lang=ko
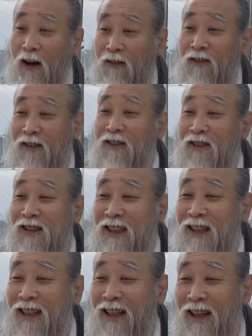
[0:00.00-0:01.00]
그런
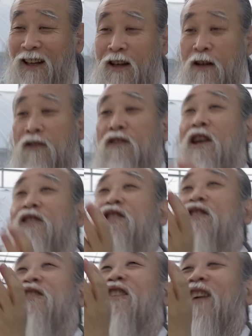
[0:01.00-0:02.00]
거지. 그냥
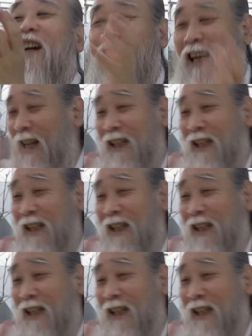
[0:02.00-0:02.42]
신격화가